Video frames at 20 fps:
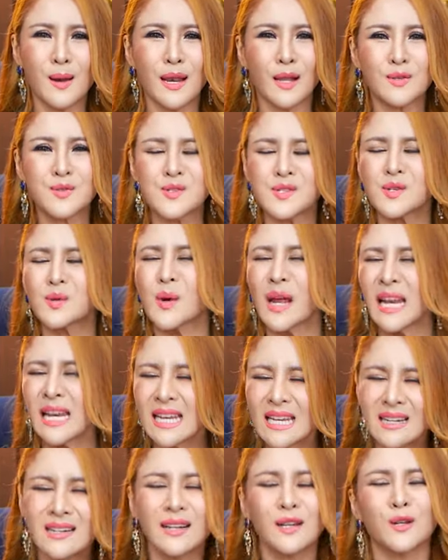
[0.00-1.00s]
แล้ว
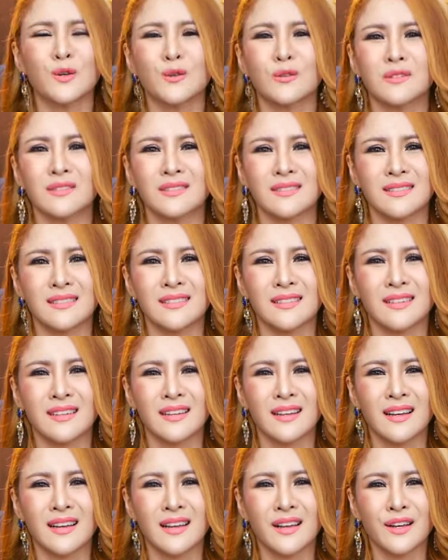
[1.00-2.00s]
surrender ลูก
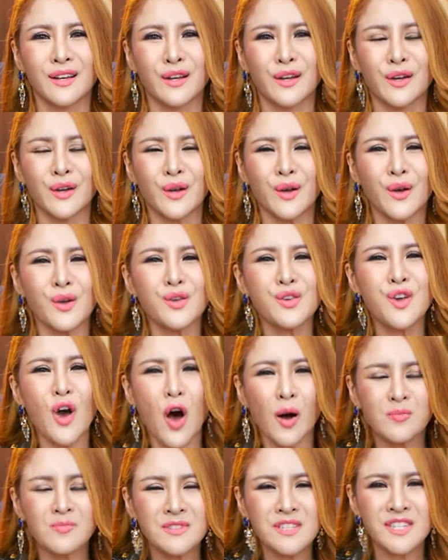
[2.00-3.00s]
ย
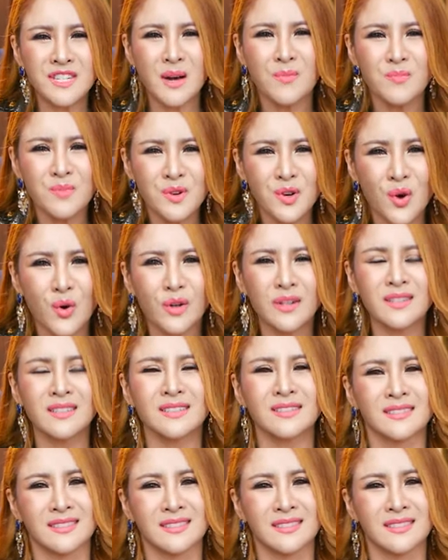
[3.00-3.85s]
อมจำนน